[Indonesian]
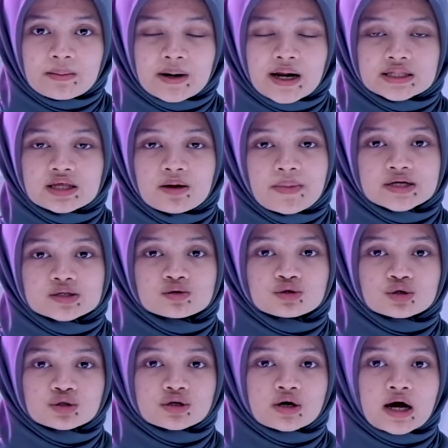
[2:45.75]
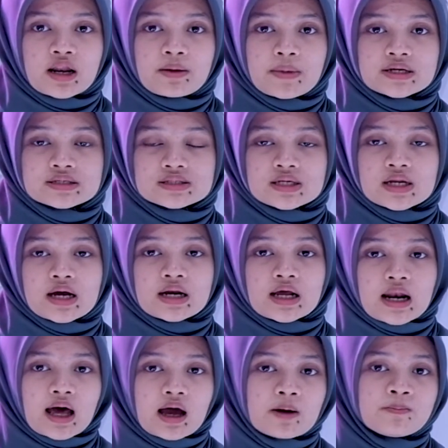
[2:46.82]
Berarti maksud contoh kalimat di sini
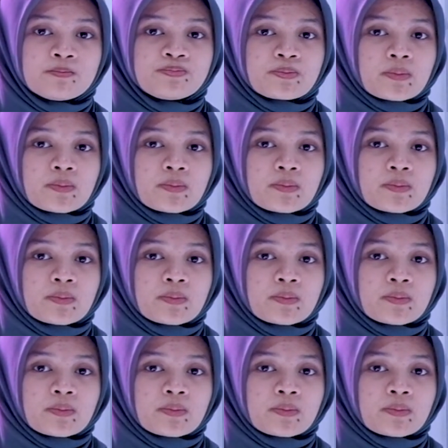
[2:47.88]
adalah